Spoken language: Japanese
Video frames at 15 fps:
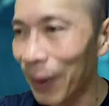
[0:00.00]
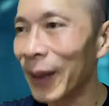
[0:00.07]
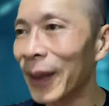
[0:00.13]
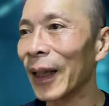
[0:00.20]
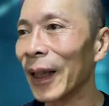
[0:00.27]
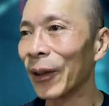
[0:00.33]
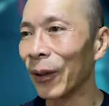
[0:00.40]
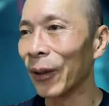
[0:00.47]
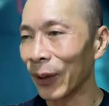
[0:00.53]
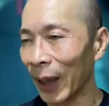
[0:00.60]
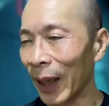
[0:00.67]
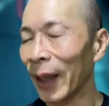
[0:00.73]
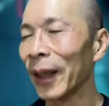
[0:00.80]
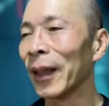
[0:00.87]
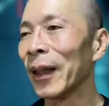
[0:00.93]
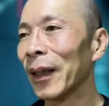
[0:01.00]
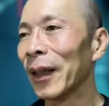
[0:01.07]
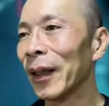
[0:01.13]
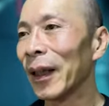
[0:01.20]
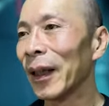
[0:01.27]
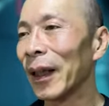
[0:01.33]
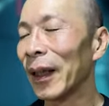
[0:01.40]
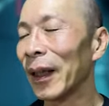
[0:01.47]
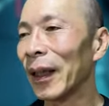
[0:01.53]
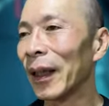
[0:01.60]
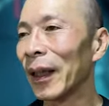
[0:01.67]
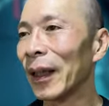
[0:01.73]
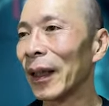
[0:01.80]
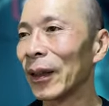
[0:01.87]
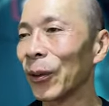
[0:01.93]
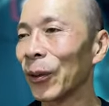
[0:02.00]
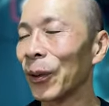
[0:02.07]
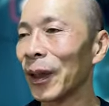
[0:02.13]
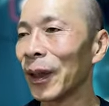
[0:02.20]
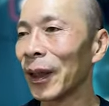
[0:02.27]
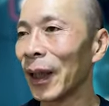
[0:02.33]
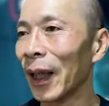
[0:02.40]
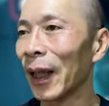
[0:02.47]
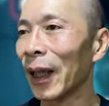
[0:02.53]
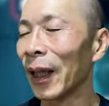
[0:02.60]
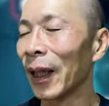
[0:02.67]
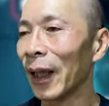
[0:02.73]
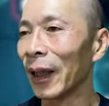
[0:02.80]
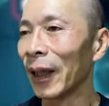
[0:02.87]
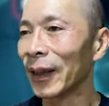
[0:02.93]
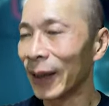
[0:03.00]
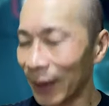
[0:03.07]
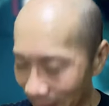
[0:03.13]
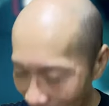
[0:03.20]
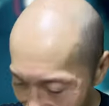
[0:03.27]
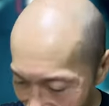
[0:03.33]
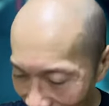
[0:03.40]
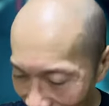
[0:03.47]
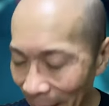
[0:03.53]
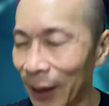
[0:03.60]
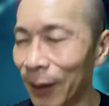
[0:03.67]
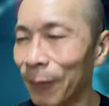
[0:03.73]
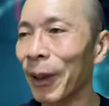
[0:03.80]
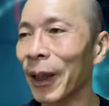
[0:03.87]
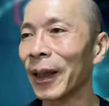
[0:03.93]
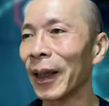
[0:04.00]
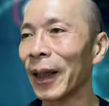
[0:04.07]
ませんので、えー、そういった新ニーサ始まっ